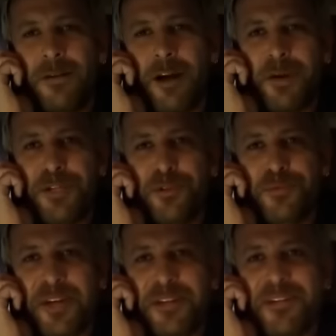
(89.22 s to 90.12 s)
Ya
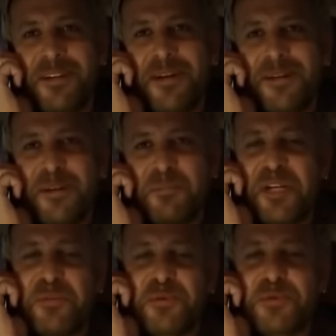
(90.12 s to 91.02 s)
başkomiser,
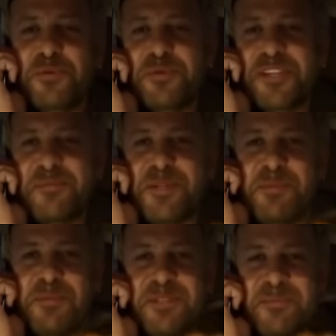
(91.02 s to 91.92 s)
bana mutsuzun resmini
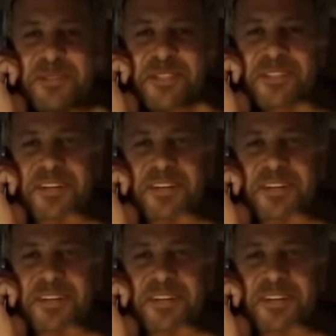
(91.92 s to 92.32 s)
yapabilir misin?